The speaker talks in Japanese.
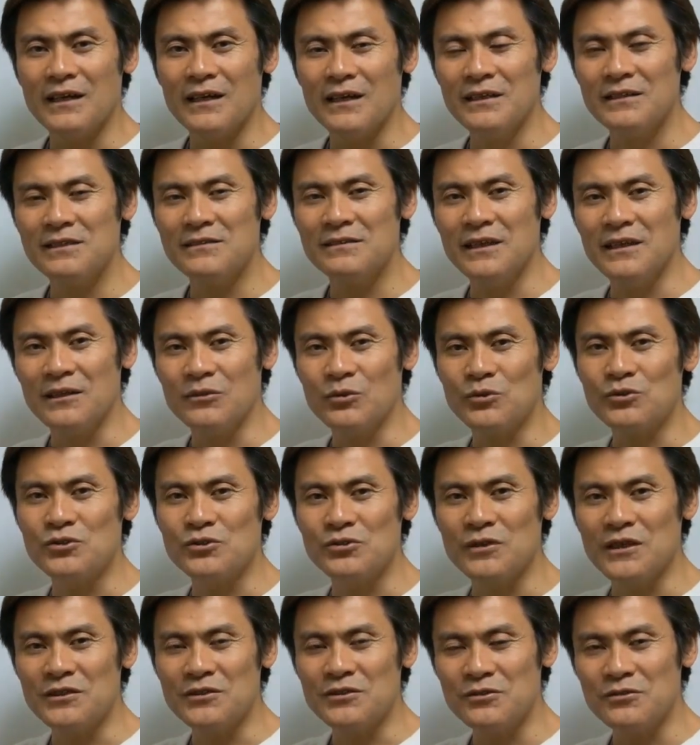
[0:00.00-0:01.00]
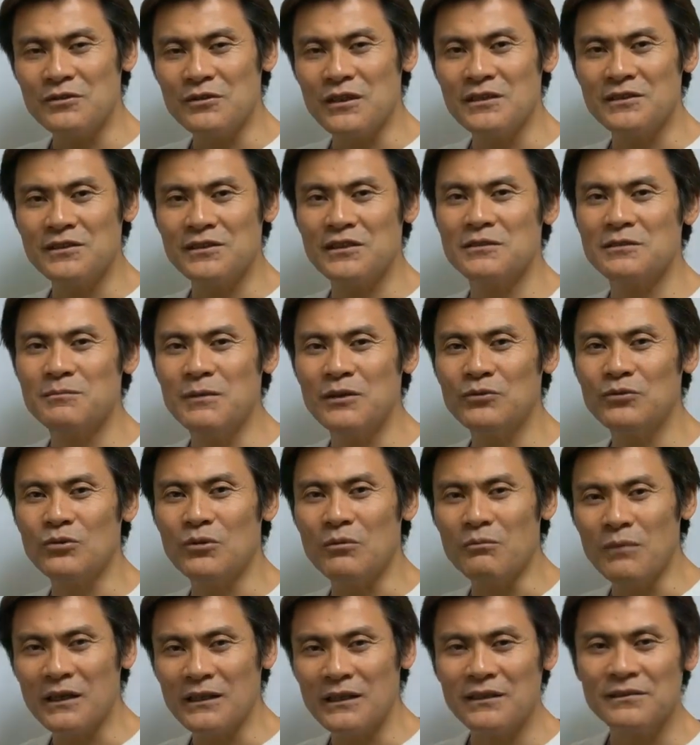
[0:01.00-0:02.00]
やはりですね、途中で中断してしまう
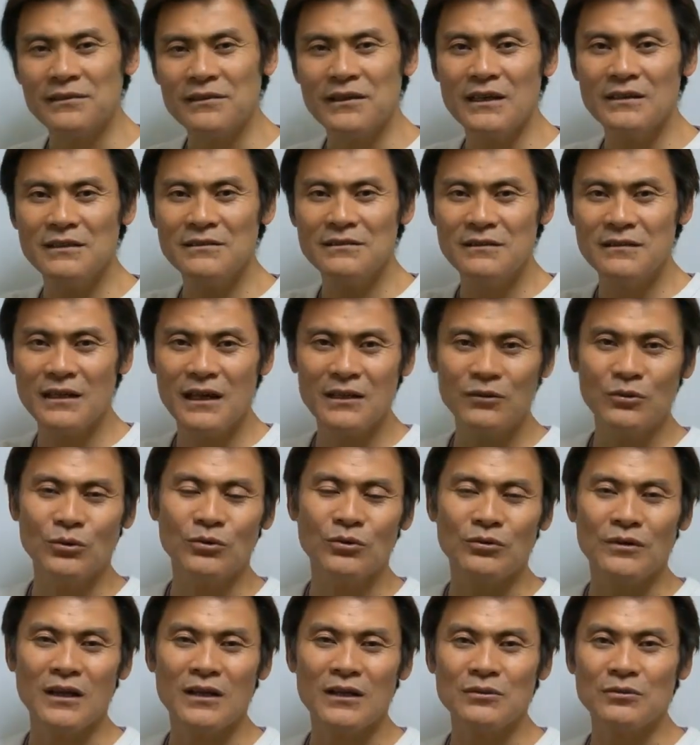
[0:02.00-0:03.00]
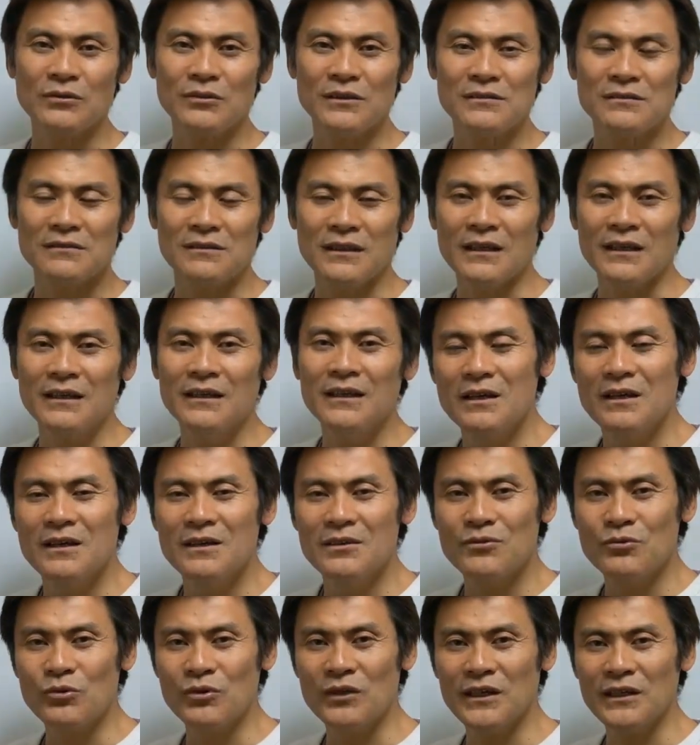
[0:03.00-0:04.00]
と、また再スタートとなるとですね、
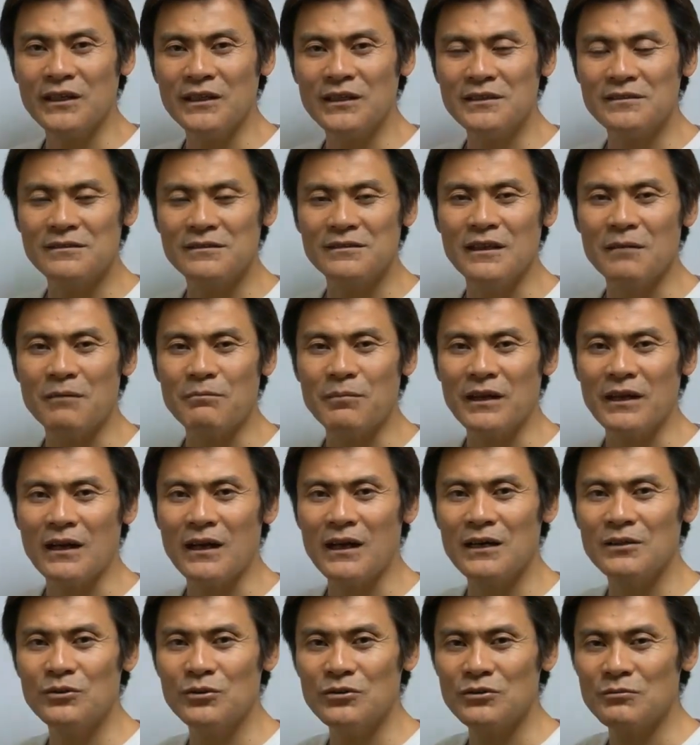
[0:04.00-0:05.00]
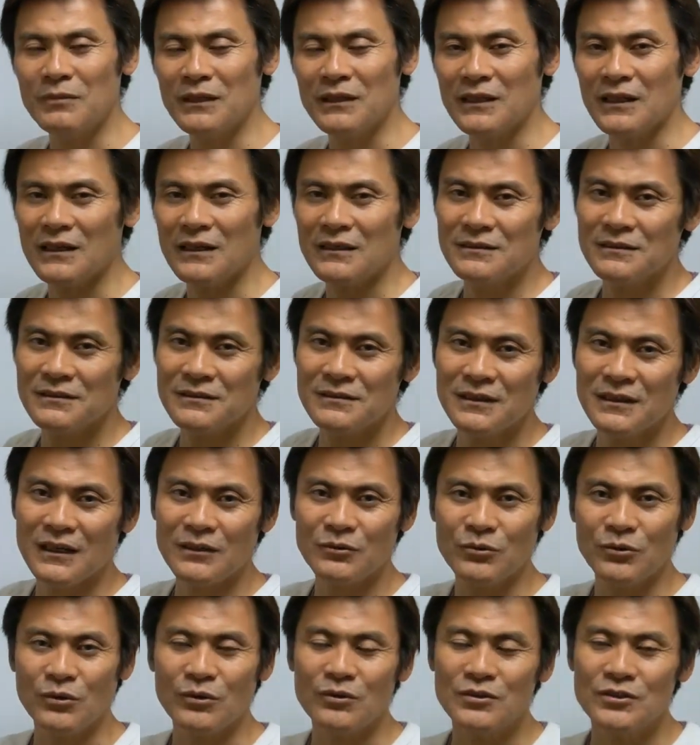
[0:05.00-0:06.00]
それだけですね、やっぱりハードルまた
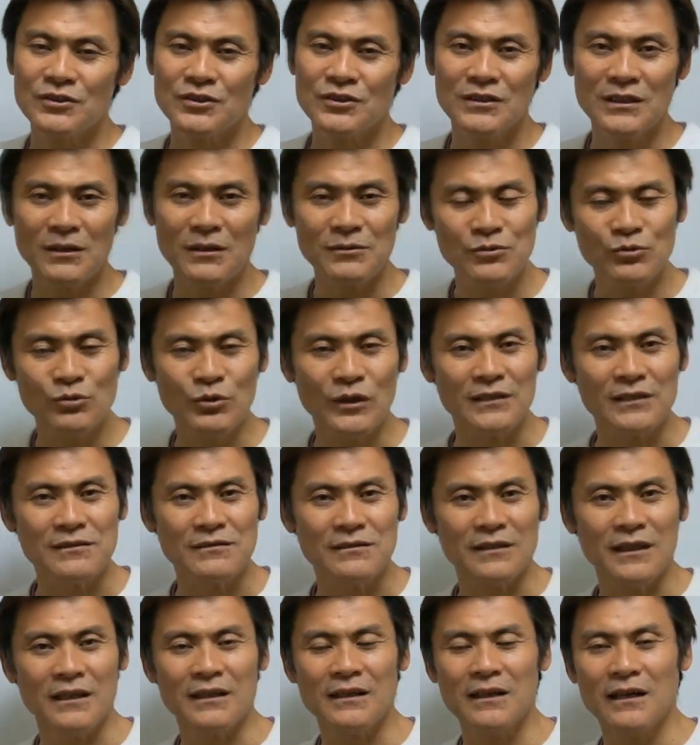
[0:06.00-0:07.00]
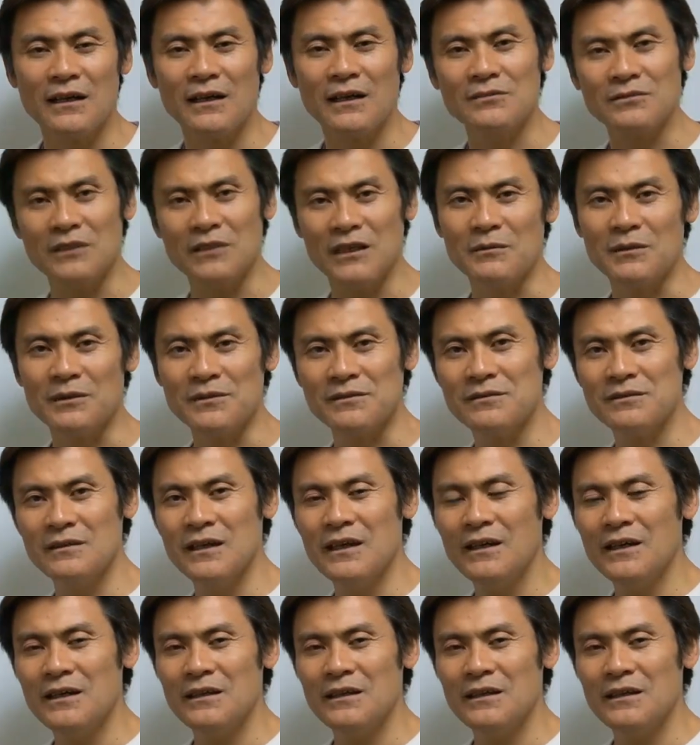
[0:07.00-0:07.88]
スタートし直すのがですね、高くなります。